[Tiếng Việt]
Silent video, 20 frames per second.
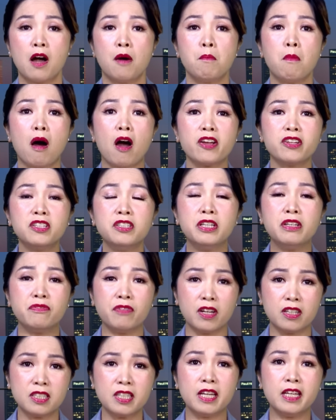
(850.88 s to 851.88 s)
mọi người
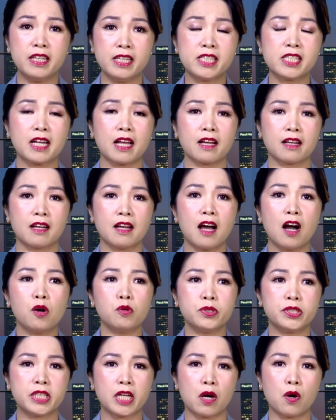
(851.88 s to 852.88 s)
vẫn nghĩ rằng á
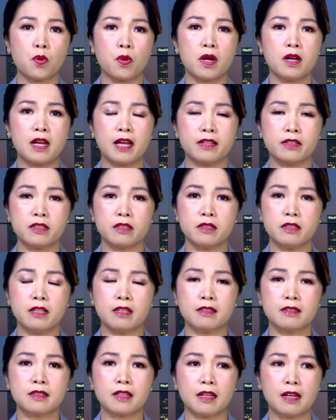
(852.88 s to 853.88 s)
Âu Châu á là
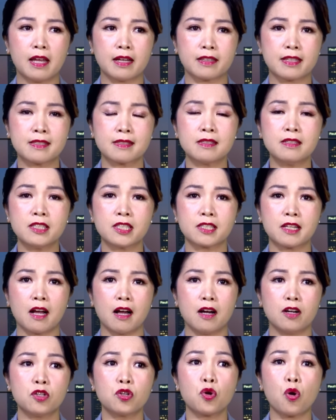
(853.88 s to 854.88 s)
những là cái xứ
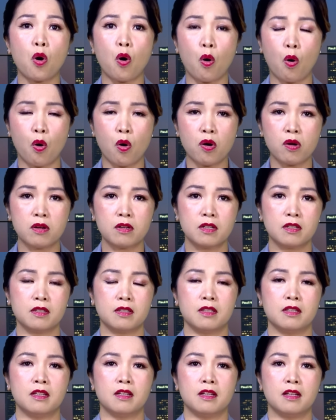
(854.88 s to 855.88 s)
sở cổ,
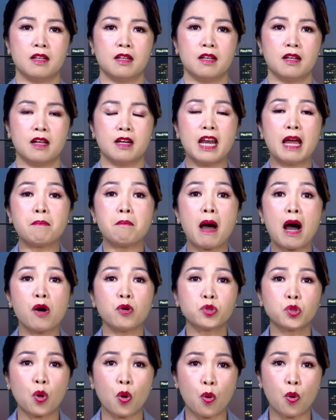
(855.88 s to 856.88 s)
là
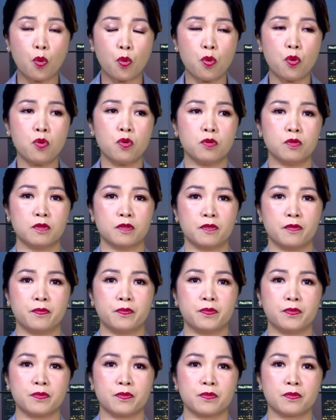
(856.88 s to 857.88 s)
bảo thủ,
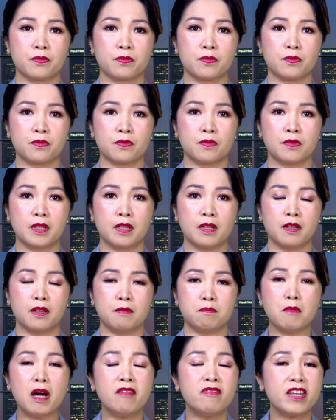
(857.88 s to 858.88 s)

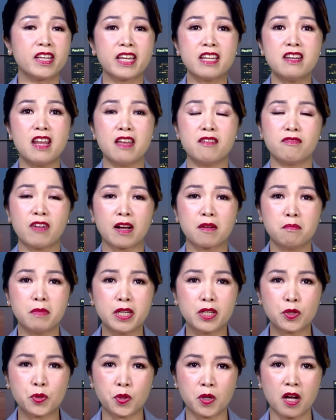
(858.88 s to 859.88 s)
bởi vì cái nền văn
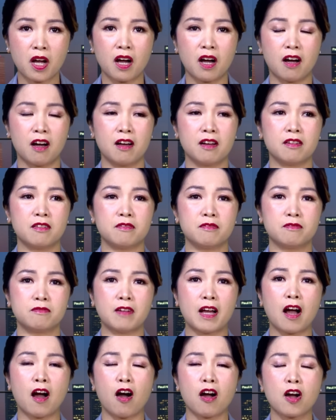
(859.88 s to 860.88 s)
minh của họ
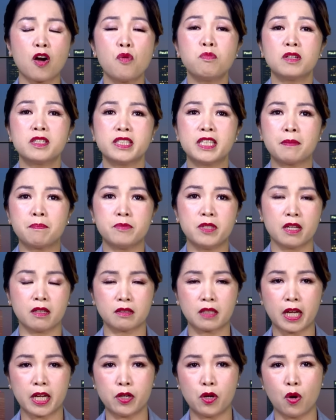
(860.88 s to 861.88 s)
và họ không có chấp
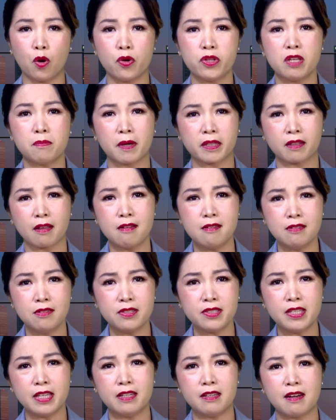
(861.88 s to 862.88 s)
nhận thay đổi nhưng mà thử
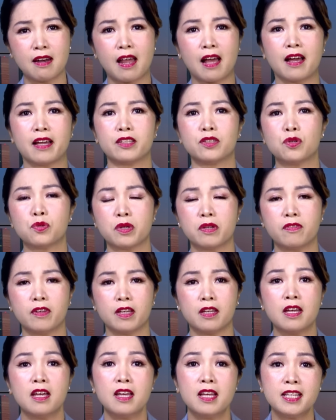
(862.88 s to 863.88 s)
nhìn lại thưa quý
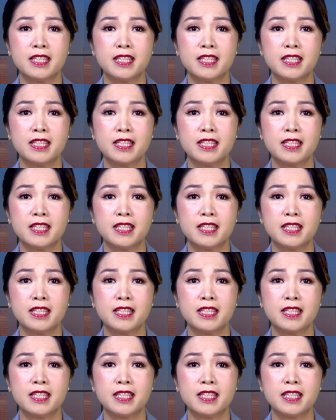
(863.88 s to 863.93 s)
vị